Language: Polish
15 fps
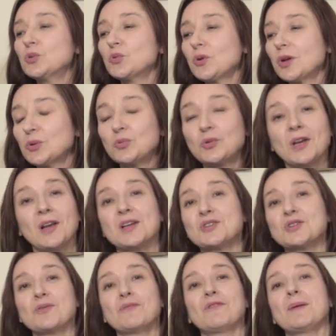które tutaj
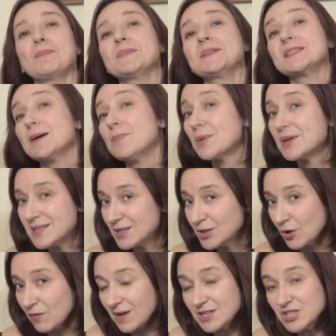leżą Wam
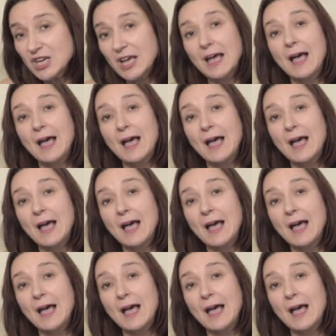zaprezentować,